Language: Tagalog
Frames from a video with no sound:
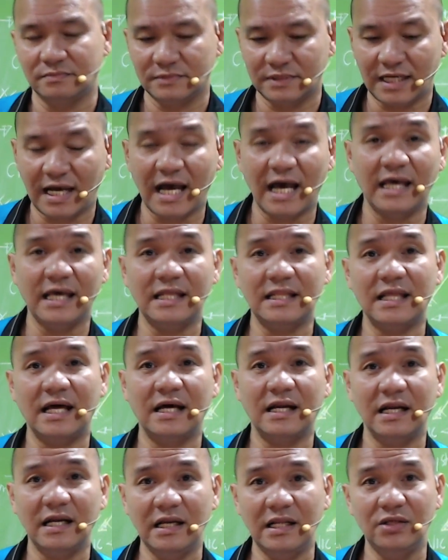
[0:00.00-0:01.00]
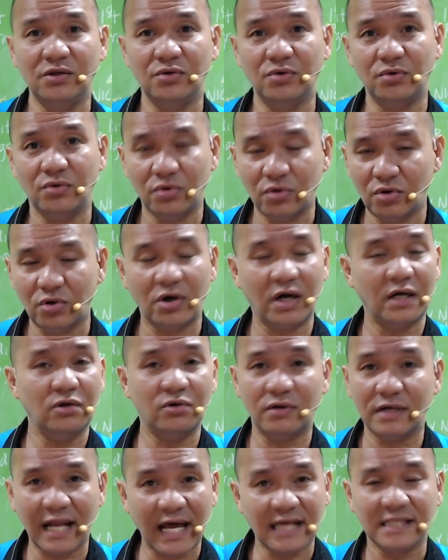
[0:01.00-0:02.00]
Kahit ang relihiyon ko, anong
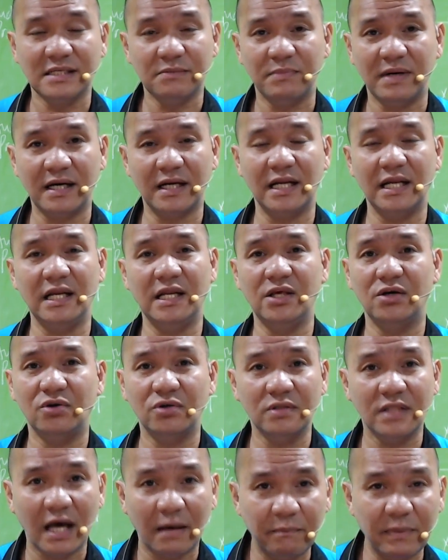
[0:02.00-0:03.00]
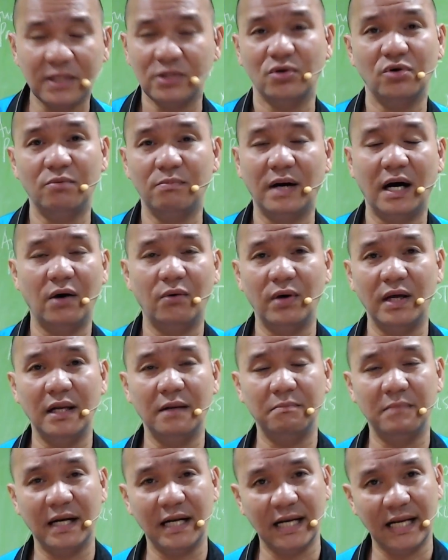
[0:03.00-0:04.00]
klase mang relihiyon, dapat ho bawal ang
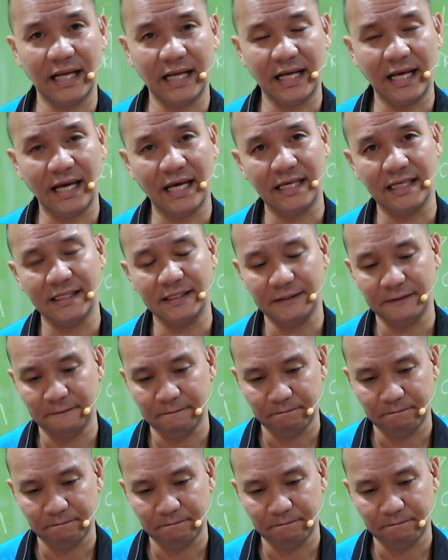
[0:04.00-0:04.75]
maglagay.